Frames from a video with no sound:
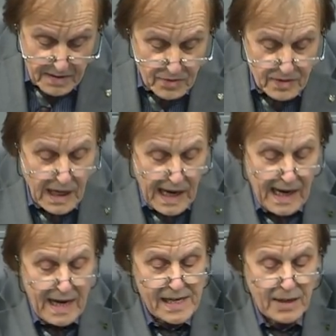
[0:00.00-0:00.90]
unter
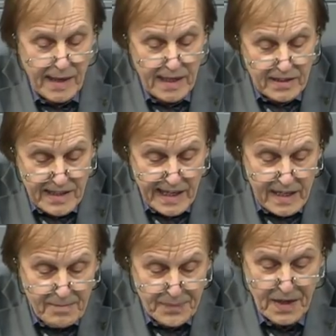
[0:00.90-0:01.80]
A allgemeiner
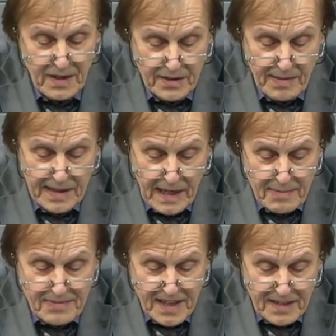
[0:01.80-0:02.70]
Teil, zweiter
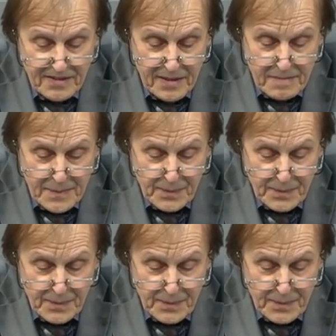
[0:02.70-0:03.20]
Absatz,